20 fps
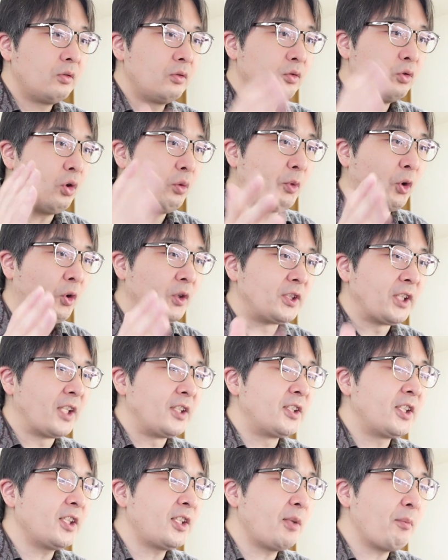どうもこんにちは
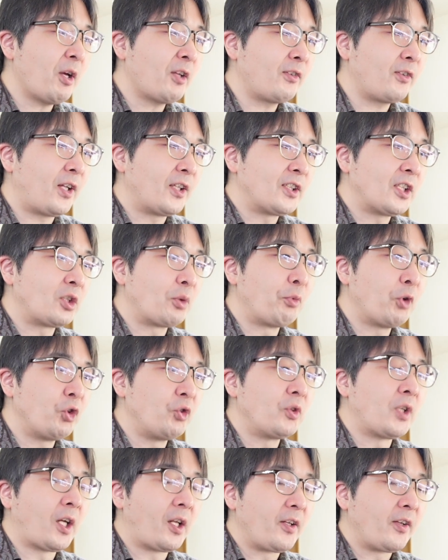GTMAX ガジェット部
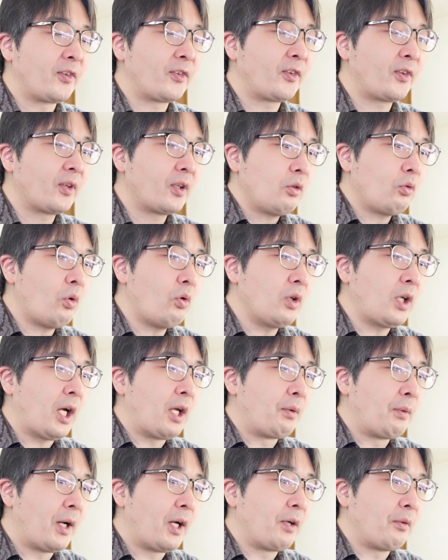豊です今
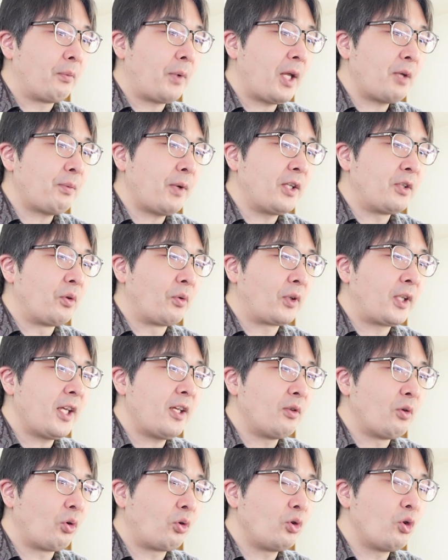回は FiFi の
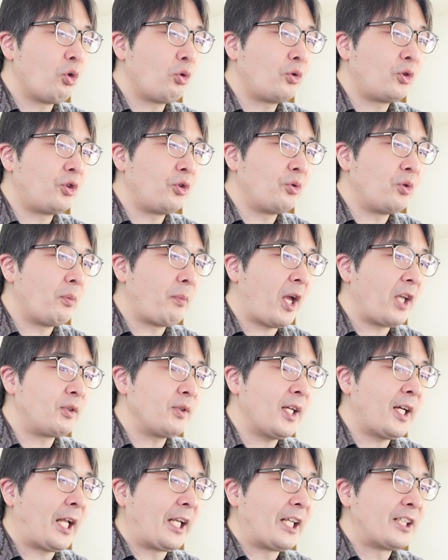K669 の
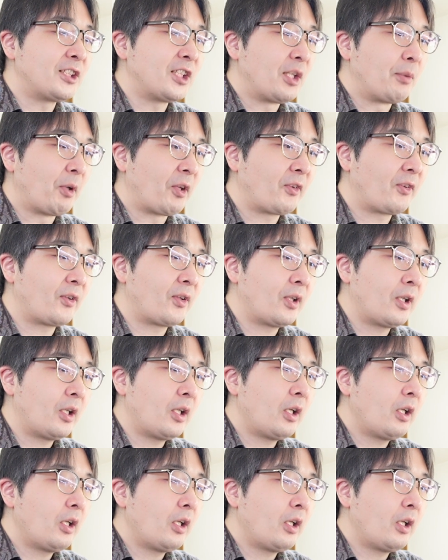マイクで話しています